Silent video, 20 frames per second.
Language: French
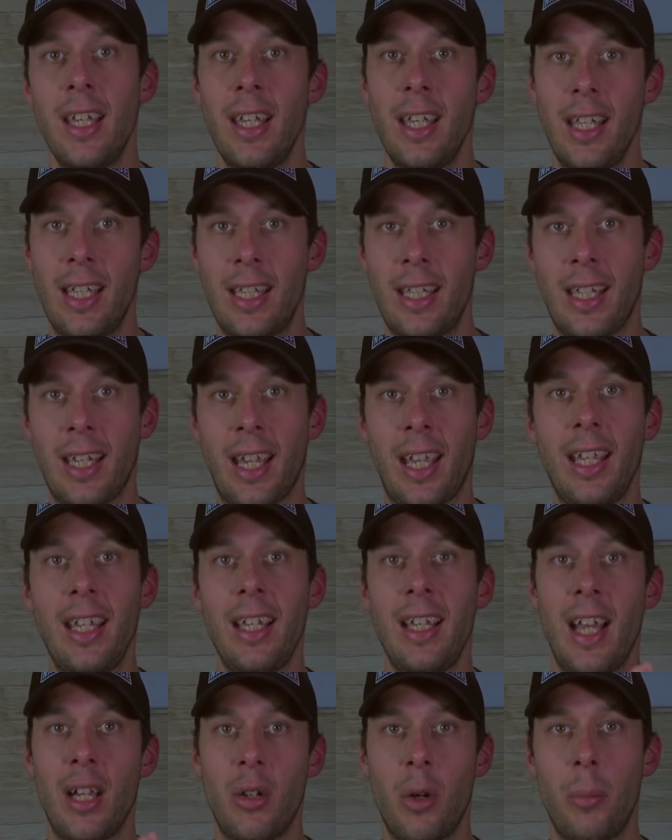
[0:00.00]
et crée
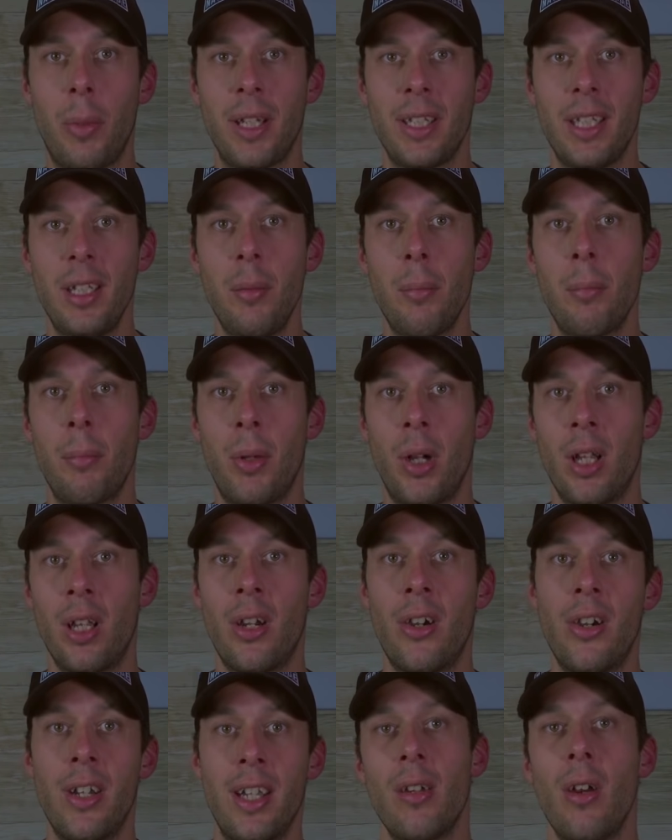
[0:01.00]
la compagnie
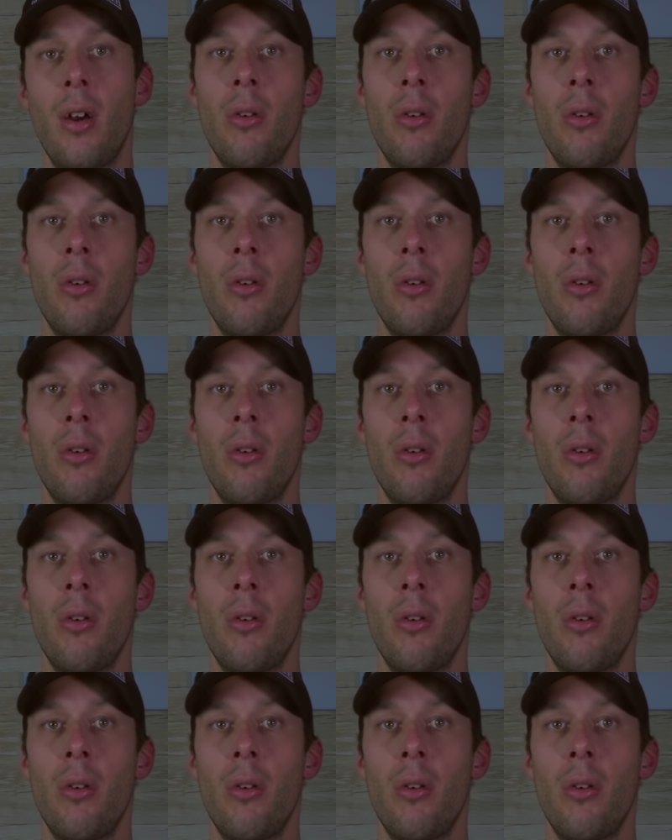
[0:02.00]
Polar.